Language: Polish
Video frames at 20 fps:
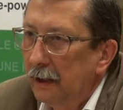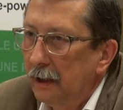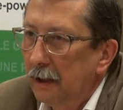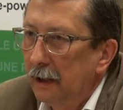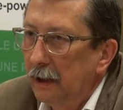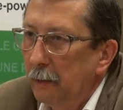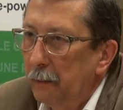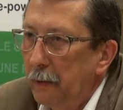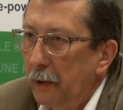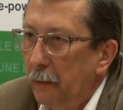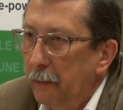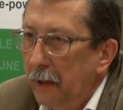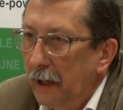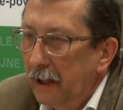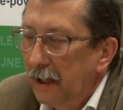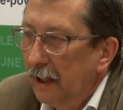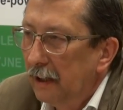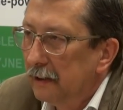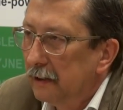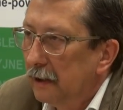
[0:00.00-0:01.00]
E,
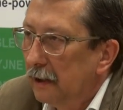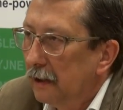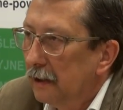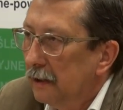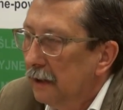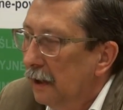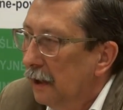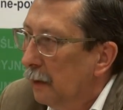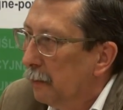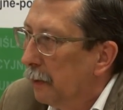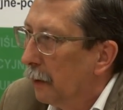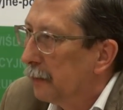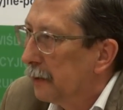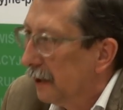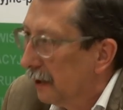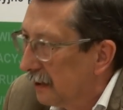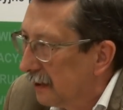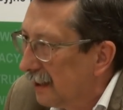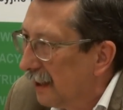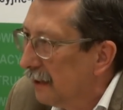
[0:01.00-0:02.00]
propagandę,
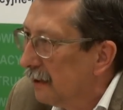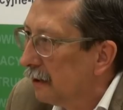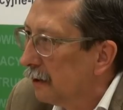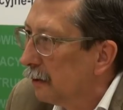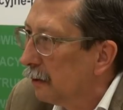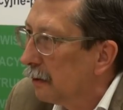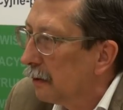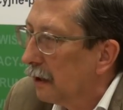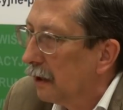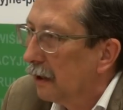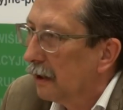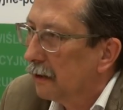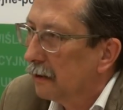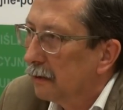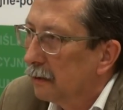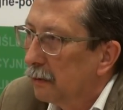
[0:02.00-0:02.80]
poprzez cenzurę,